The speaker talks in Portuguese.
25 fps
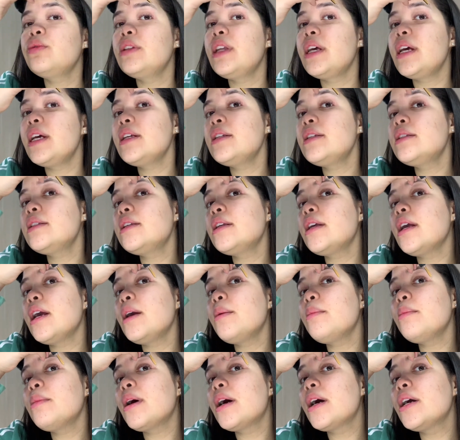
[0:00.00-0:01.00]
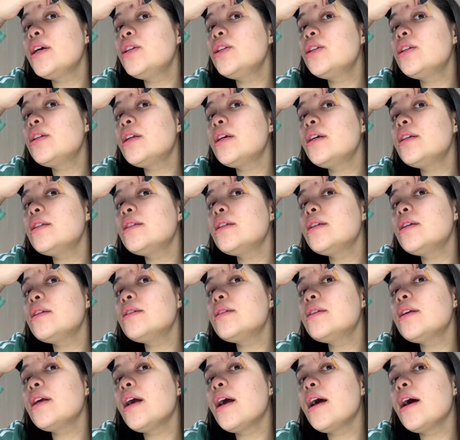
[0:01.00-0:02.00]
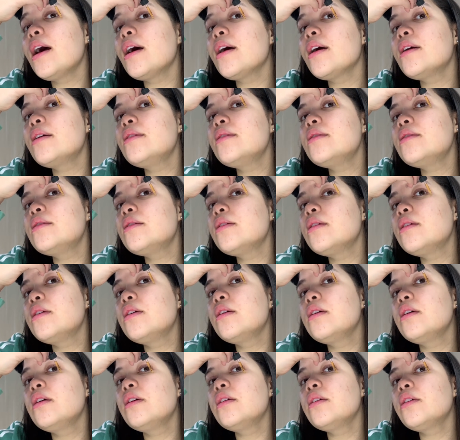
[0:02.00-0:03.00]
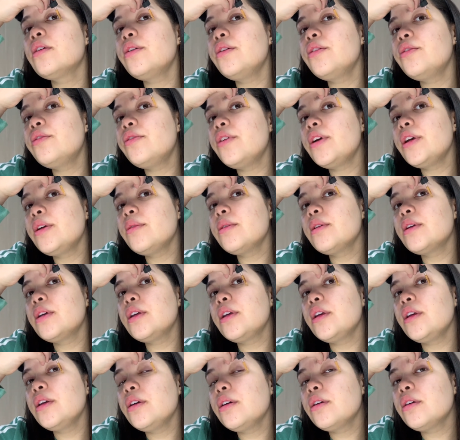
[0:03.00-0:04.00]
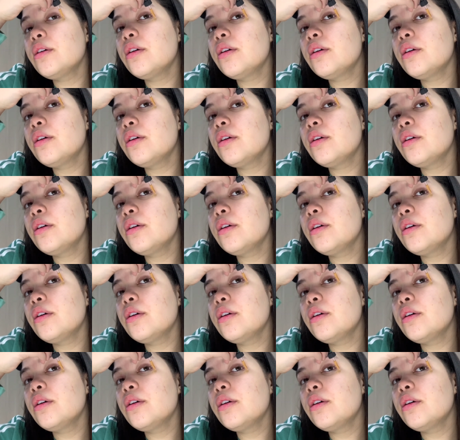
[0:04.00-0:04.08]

desse é mais de 300 reais. Então eu venho aqui, eu